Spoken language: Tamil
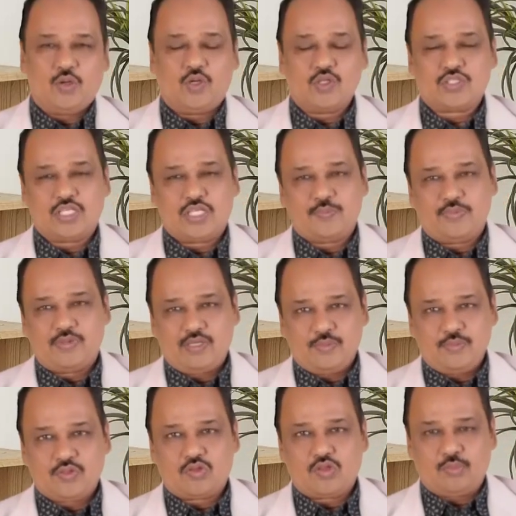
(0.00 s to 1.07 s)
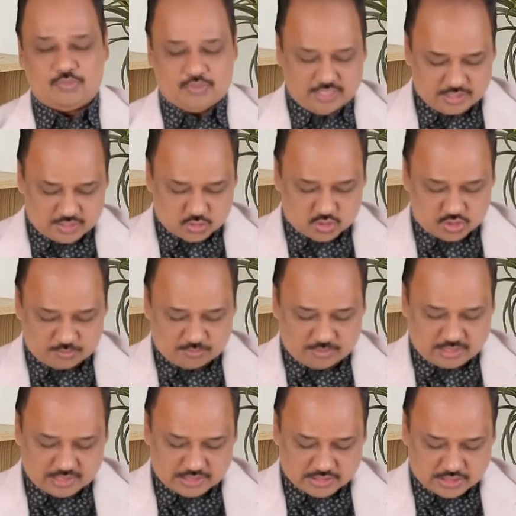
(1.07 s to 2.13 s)
யோசிப்பு நிமித்தம் தேசம்
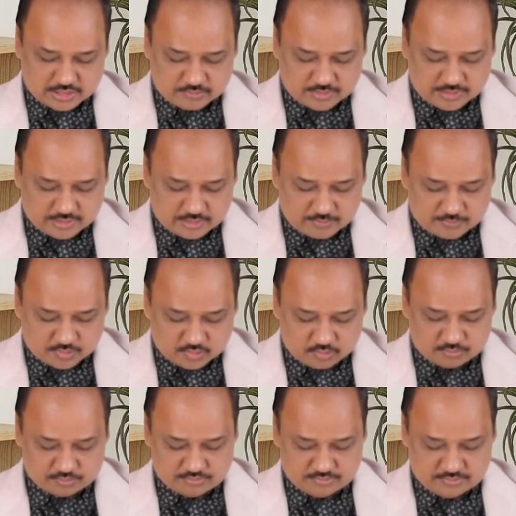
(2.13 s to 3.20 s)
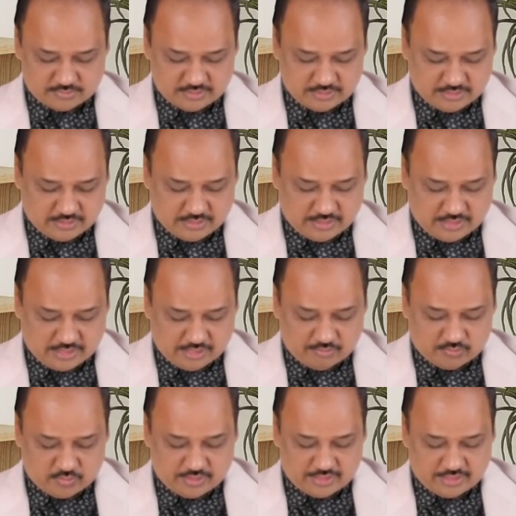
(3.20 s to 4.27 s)
ஆசிர்வதிக்கப்படும்
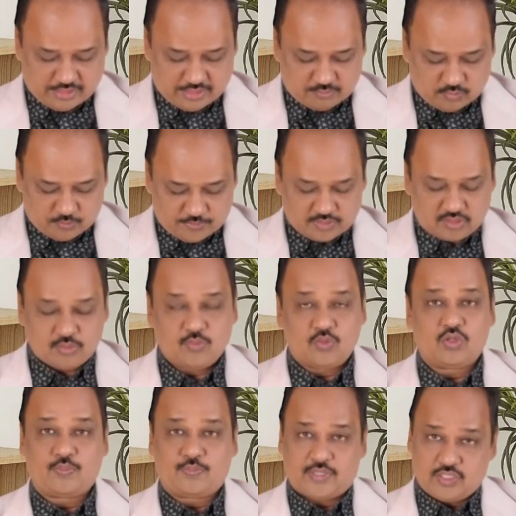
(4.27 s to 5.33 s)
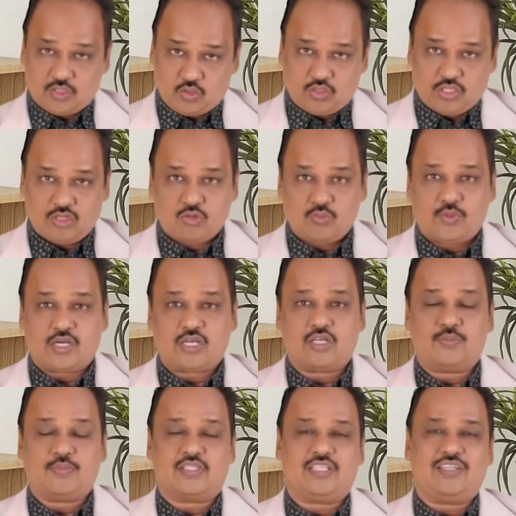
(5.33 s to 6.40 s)
அவனுடைய முப்பத்தி மூணு பதினொன்றில்
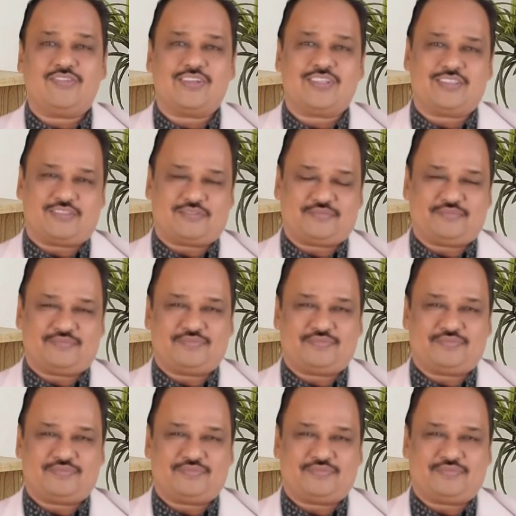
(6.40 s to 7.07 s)
உபாகமத்தில் வருது